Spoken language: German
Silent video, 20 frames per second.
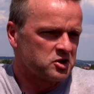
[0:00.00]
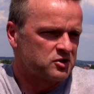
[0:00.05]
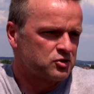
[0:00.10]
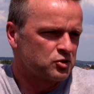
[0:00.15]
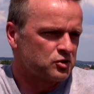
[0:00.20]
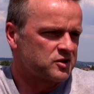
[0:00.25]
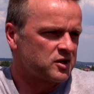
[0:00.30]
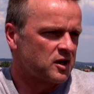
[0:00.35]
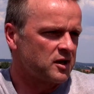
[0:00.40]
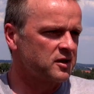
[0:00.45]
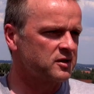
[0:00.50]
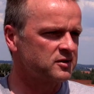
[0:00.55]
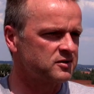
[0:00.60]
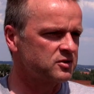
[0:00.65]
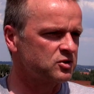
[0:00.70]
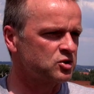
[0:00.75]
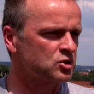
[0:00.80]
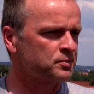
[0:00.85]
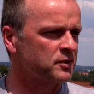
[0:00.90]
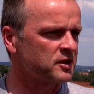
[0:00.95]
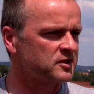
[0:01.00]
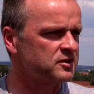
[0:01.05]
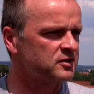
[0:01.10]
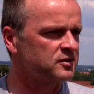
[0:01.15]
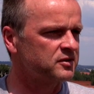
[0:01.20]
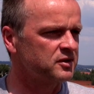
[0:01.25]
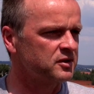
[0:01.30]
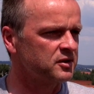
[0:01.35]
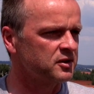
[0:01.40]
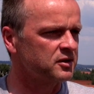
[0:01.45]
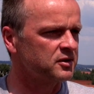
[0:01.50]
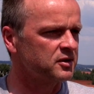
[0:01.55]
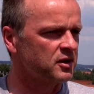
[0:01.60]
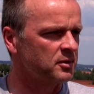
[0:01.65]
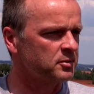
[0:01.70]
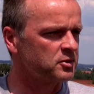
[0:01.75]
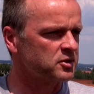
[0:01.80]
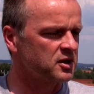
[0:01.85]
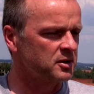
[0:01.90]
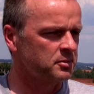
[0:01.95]
sich zu zeigen, sich zu präsentieren.
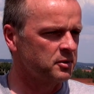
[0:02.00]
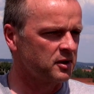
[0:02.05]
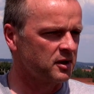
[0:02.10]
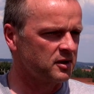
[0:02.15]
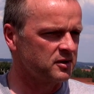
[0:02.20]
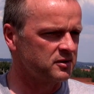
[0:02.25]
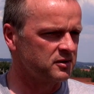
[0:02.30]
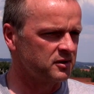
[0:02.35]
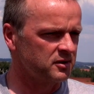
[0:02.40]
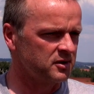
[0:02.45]
Aber ich gebe Ihnen